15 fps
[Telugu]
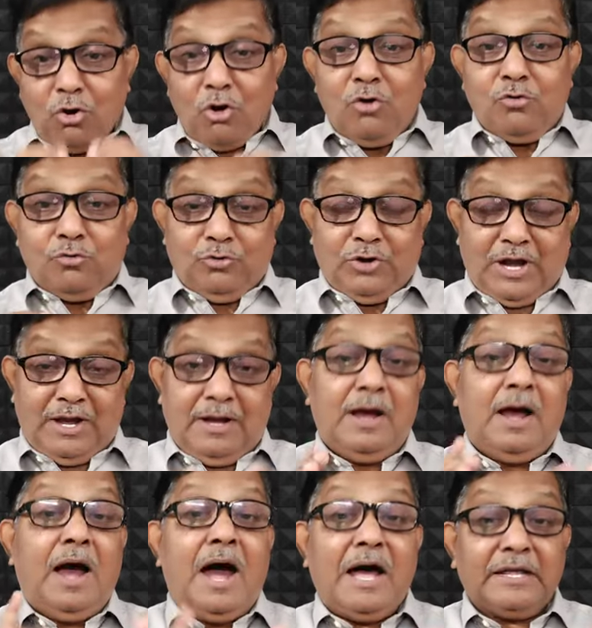గోంగూర
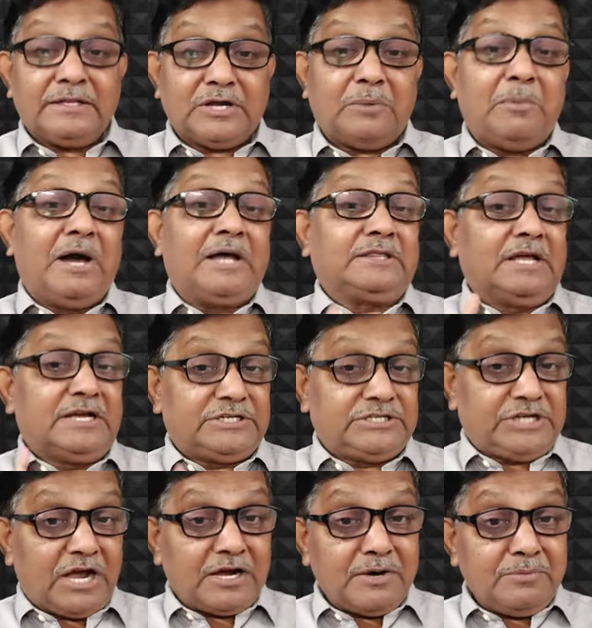ఆంధ్రమాత
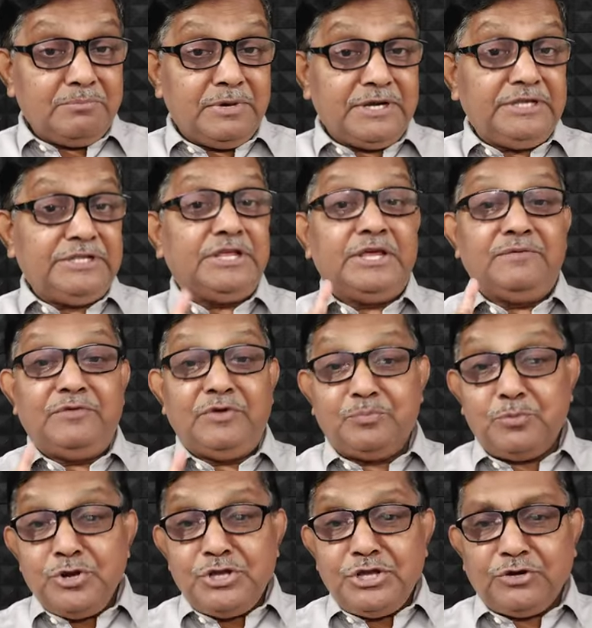శాకంబరీదేవి
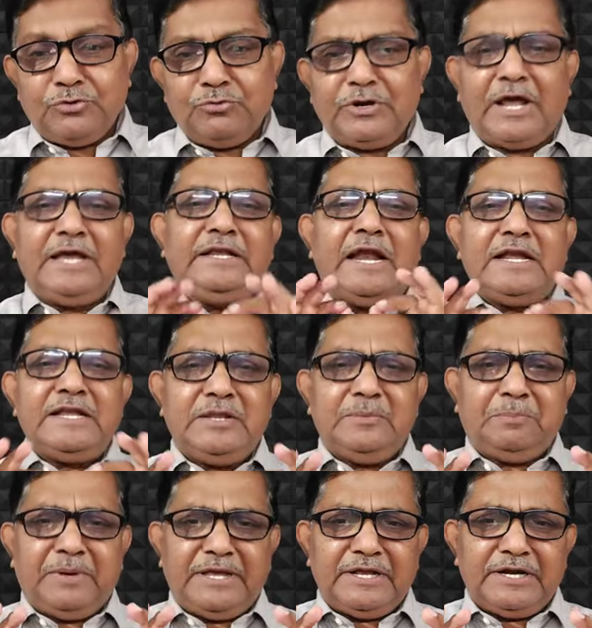పుంటికూర ఇలాంటి
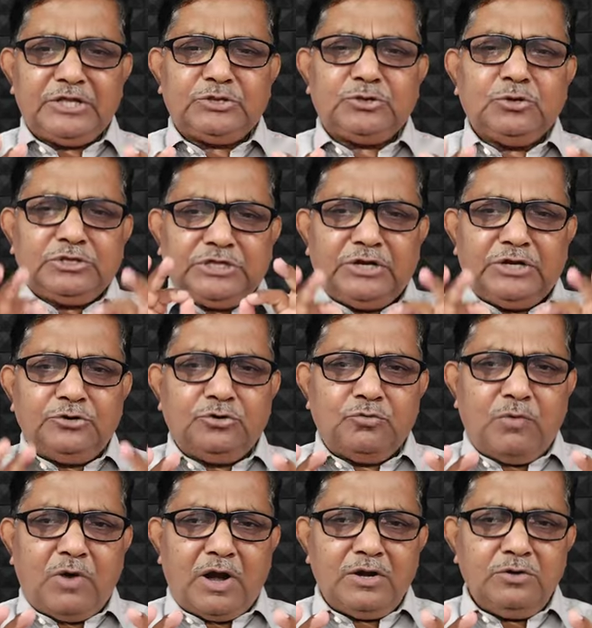పేర్లతో తెలుగు
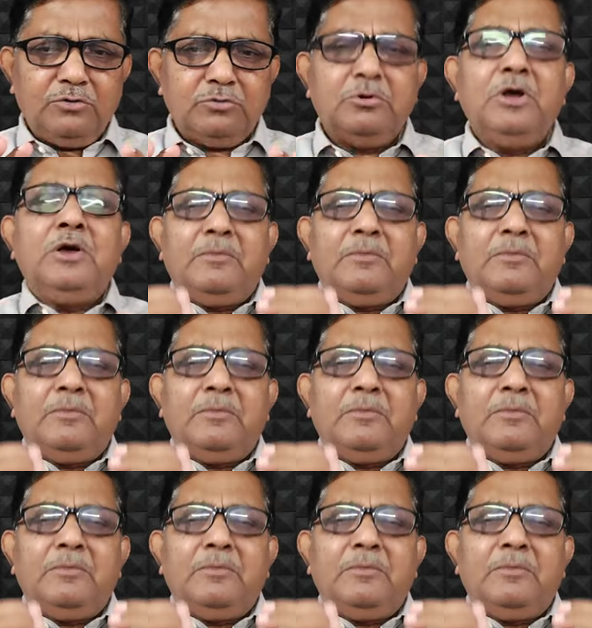వాళ్ళు